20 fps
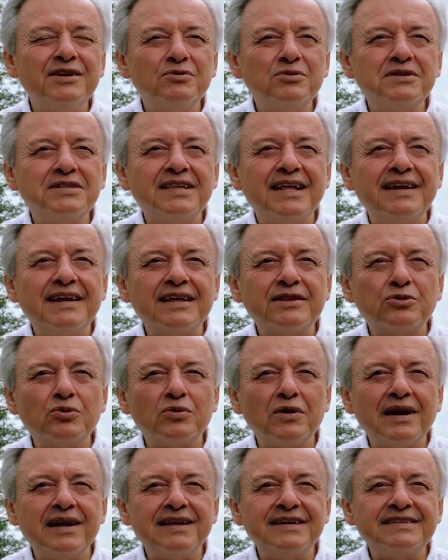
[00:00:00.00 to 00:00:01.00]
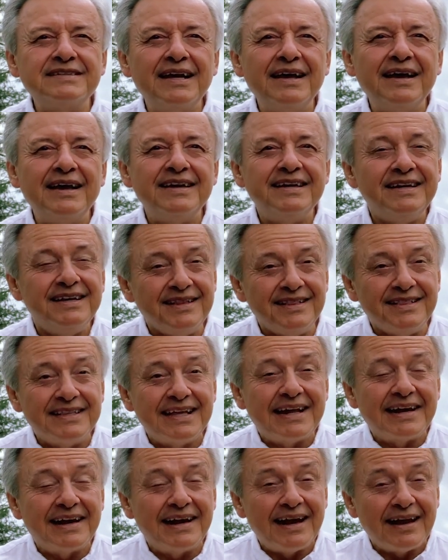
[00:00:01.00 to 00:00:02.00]
nuestra naturaleza
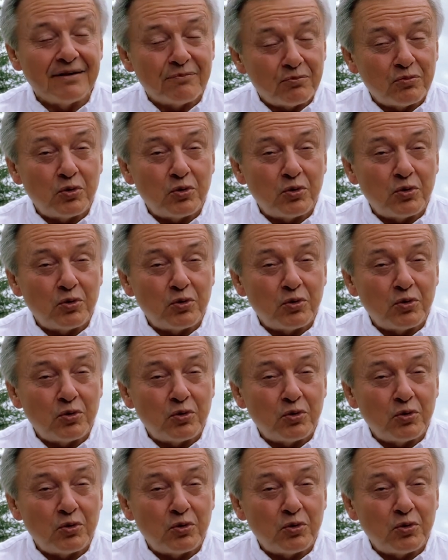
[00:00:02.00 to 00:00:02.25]
interna.